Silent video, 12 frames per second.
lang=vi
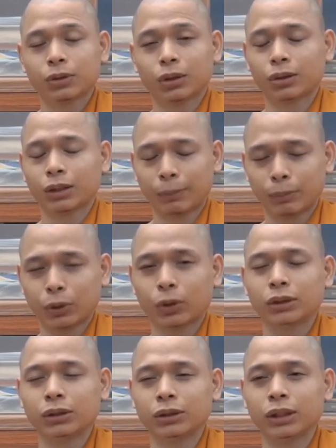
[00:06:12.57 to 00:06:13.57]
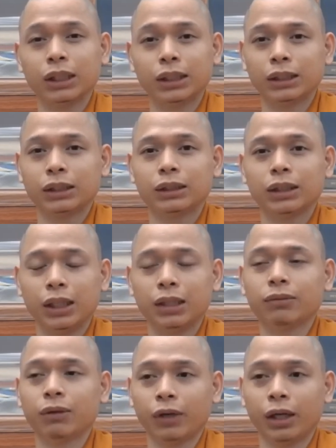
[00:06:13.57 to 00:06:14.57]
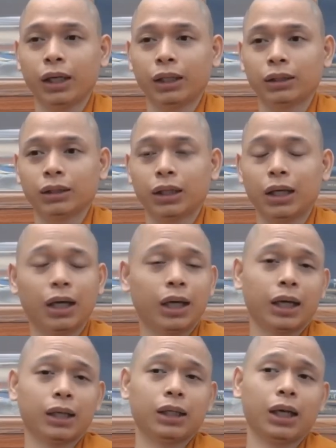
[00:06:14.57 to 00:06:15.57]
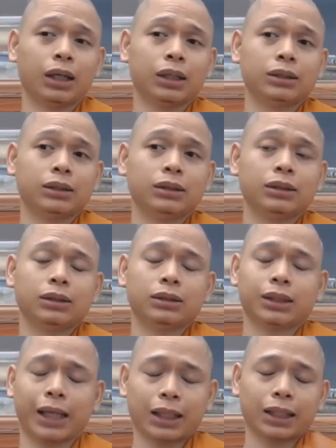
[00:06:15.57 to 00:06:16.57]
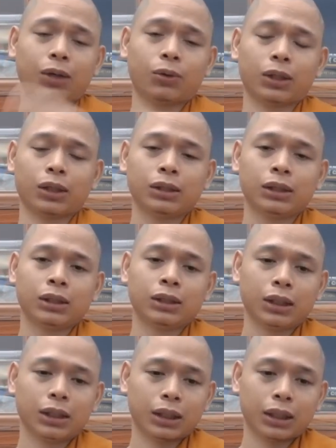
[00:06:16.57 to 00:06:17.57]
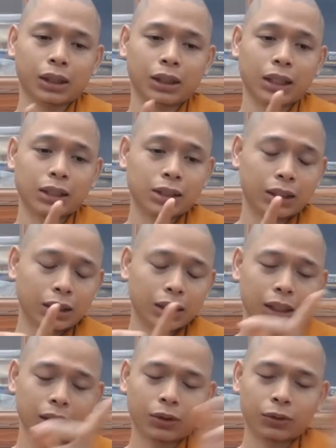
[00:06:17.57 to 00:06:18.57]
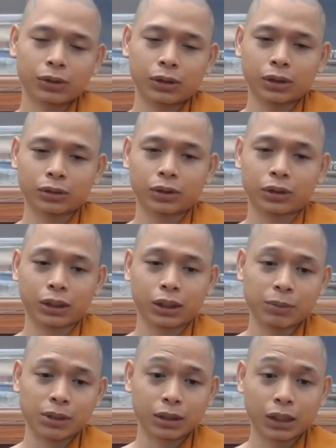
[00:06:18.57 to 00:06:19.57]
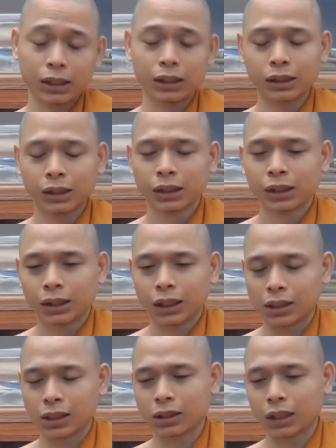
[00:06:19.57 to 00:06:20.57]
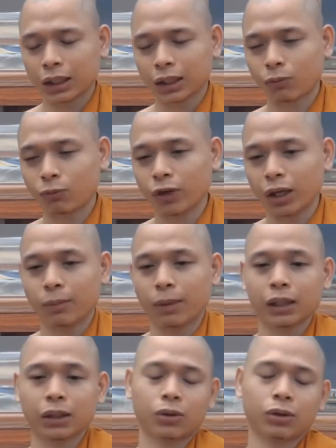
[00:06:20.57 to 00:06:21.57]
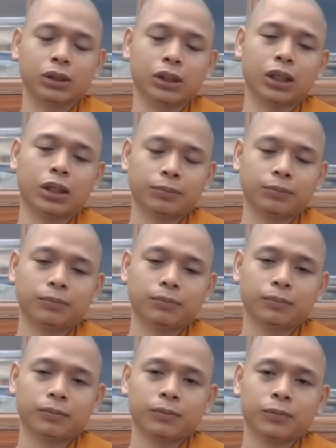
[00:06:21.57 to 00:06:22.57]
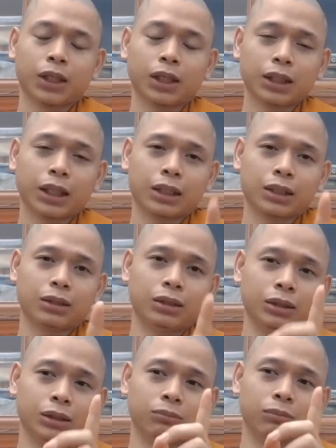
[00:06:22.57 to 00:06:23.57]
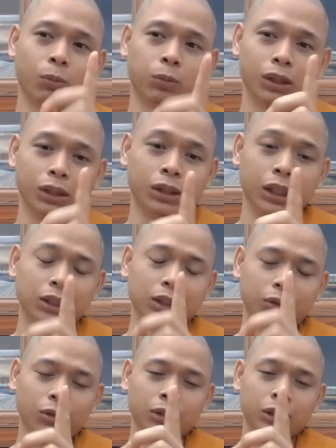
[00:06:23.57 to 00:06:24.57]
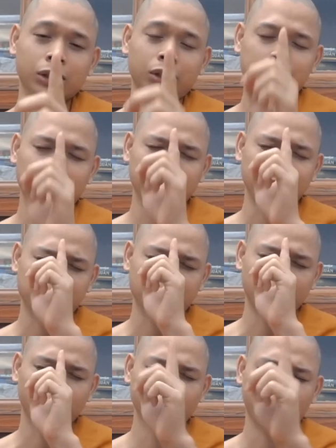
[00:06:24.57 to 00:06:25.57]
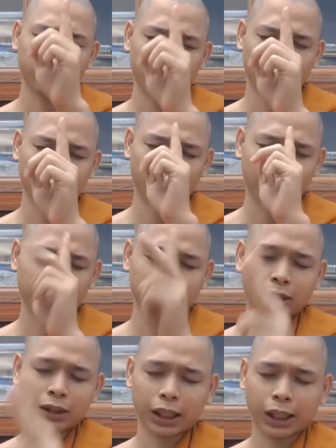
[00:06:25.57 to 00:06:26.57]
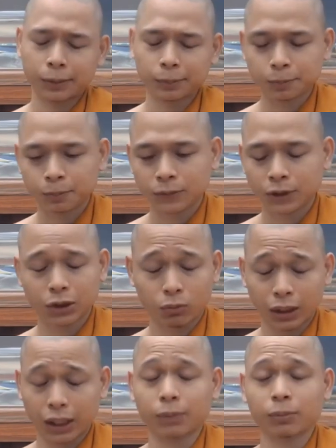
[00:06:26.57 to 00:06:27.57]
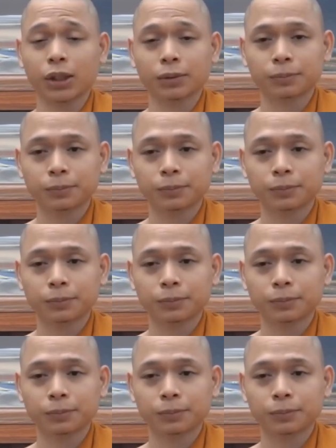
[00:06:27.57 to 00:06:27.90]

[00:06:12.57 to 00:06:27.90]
có 5 con đường đi đi và về ở, ờ, ở khác nhau nha tức là khi đại sư đã đi cái con đường đó rồi là khi mà sư đi thì sư sẽ không về bằng con đường đó tức là người một người ở trên con đường đó chỉ gặp sư đúng một lần không gặp lần thứ hai trong ngày hôm đó